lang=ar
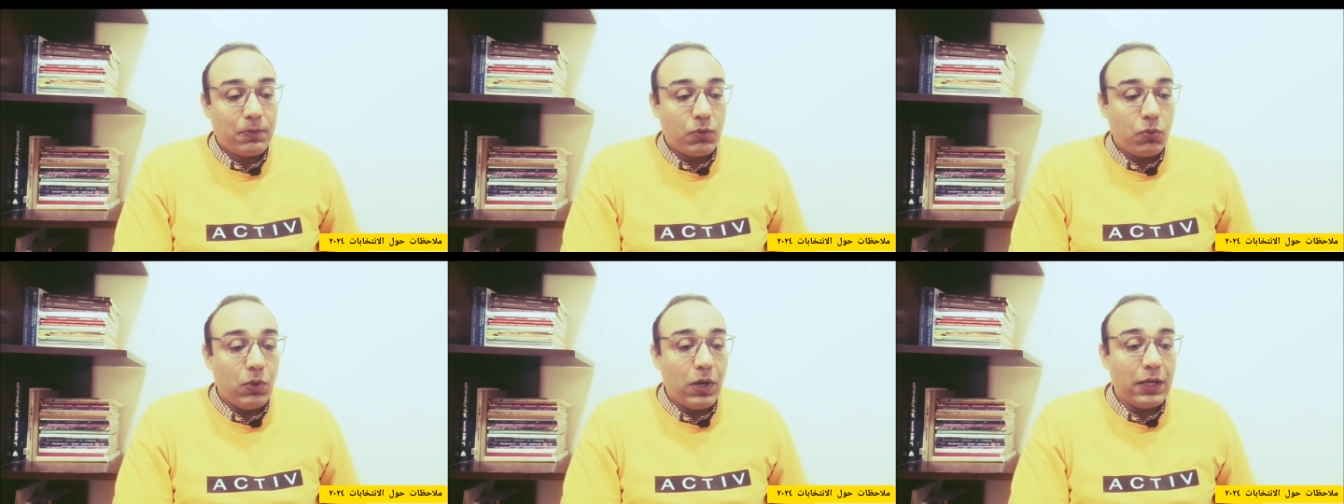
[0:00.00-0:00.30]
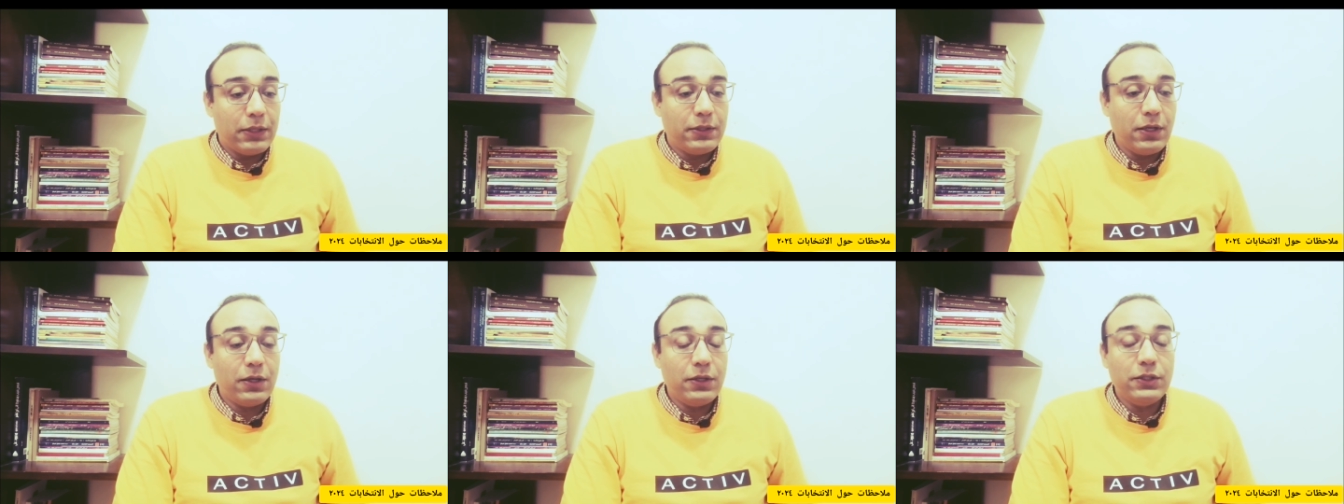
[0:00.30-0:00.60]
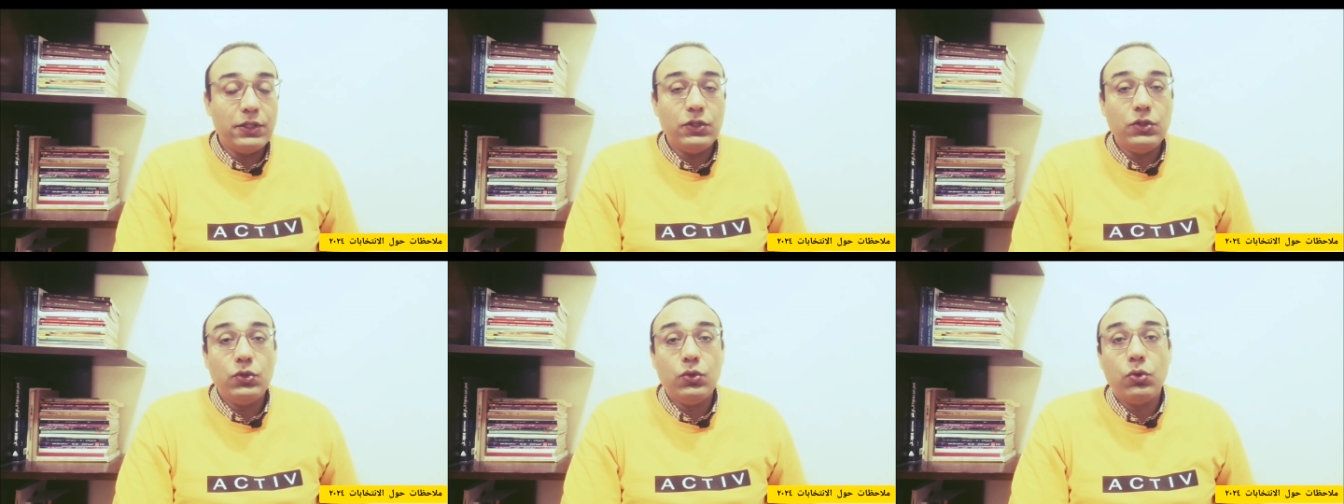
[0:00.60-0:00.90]

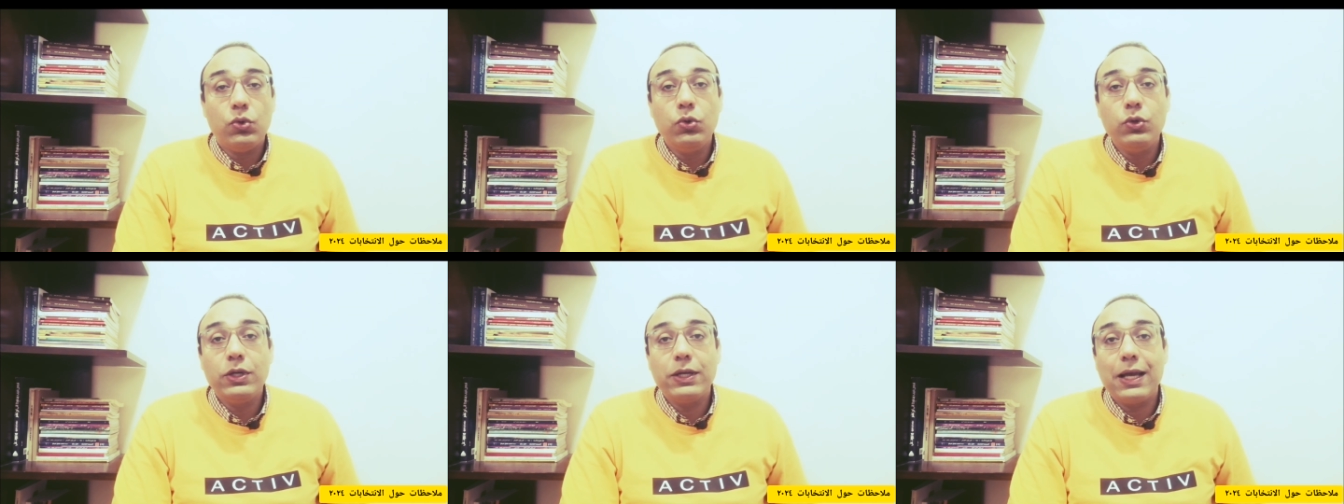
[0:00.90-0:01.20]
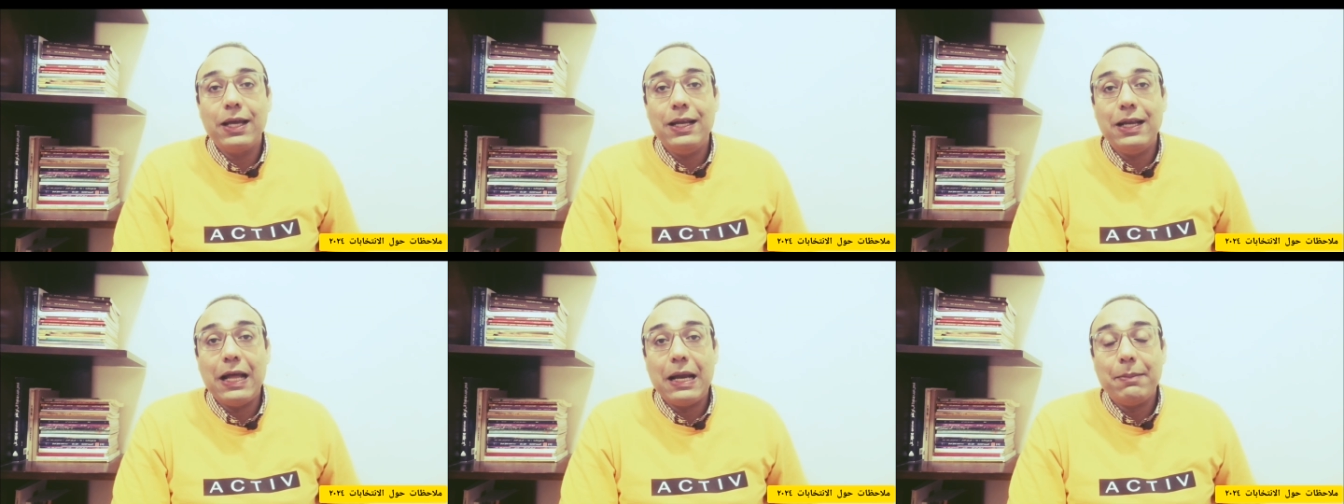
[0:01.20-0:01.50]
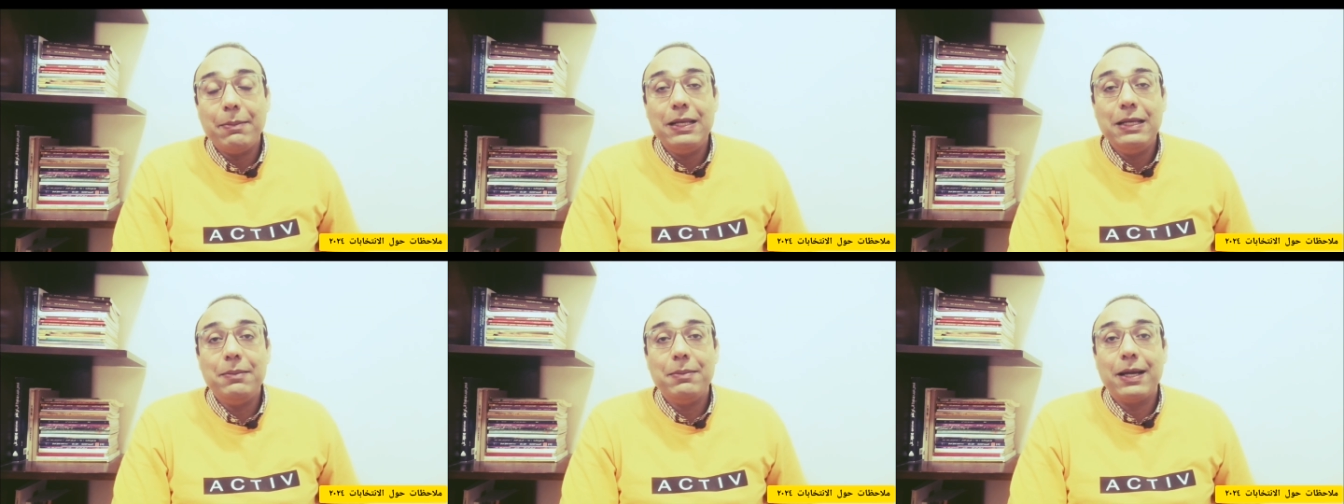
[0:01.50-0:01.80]
واعتقد ان دخول رجال
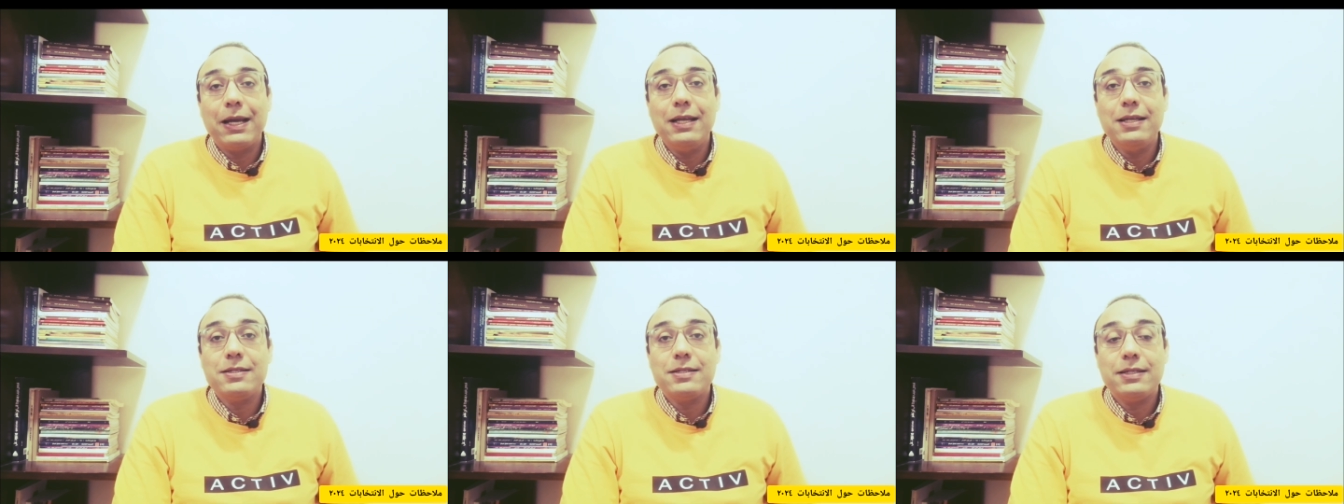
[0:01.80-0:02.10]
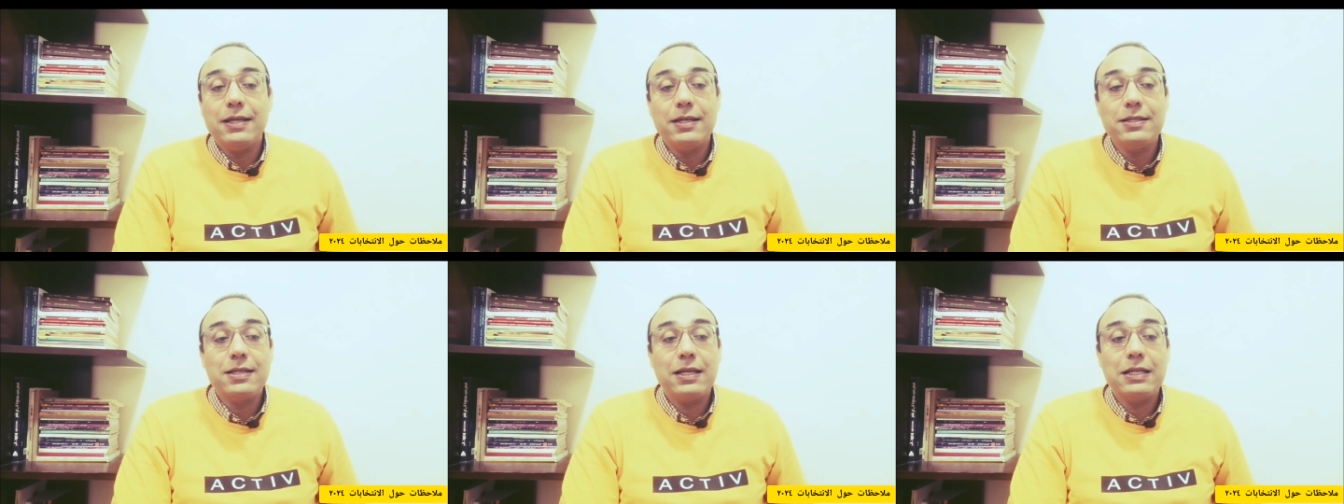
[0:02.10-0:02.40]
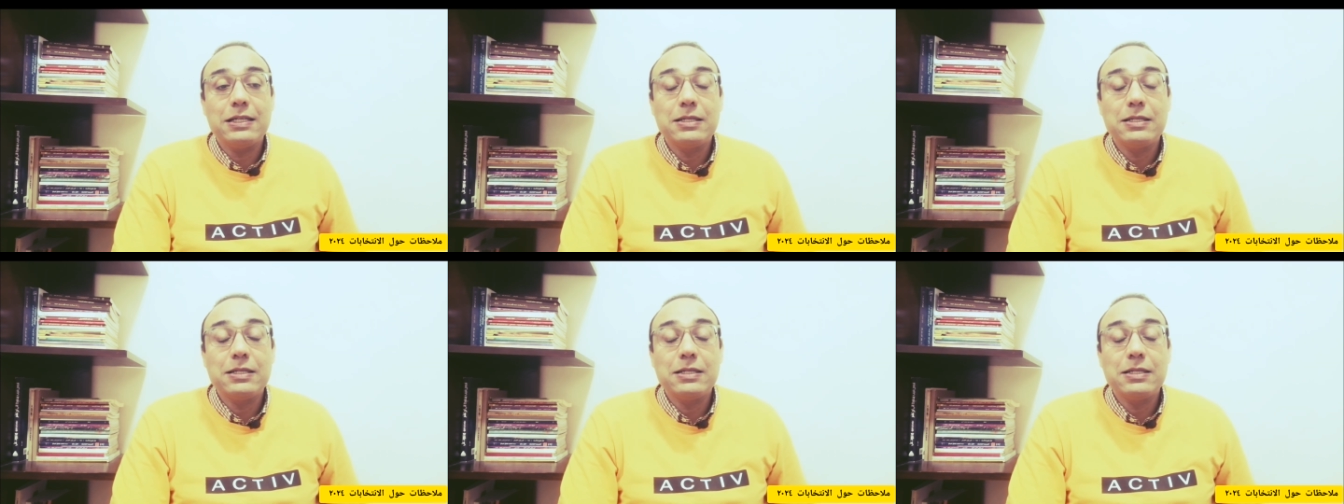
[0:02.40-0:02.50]
الاعمال لمجال السياسه